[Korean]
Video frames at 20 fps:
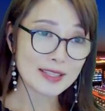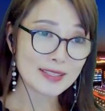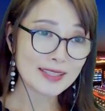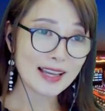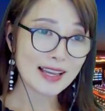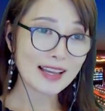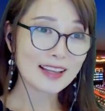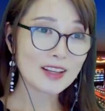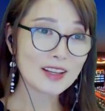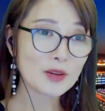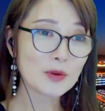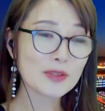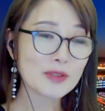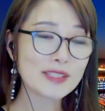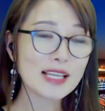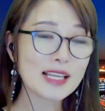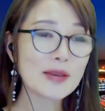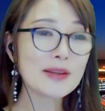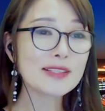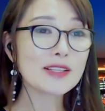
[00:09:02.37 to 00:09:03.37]
인사
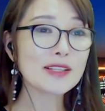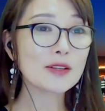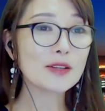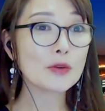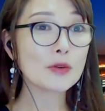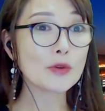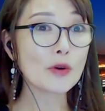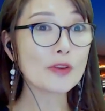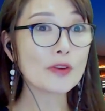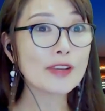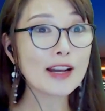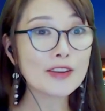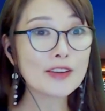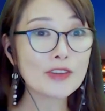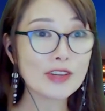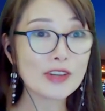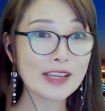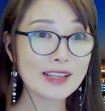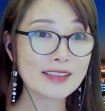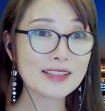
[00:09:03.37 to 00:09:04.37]
혹은 사회적으로
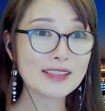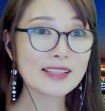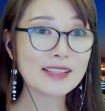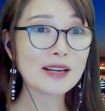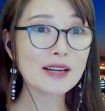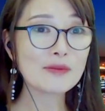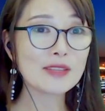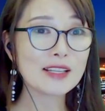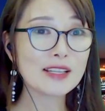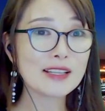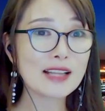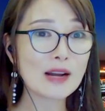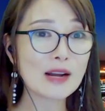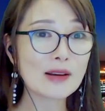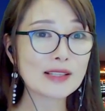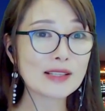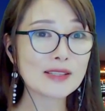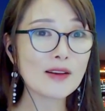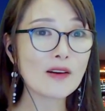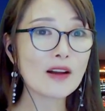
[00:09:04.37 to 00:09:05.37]
영향력이 있는 사람들이
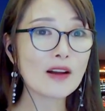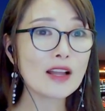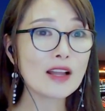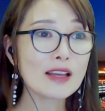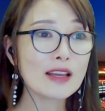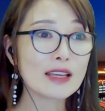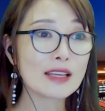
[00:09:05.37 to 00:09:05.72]
나와서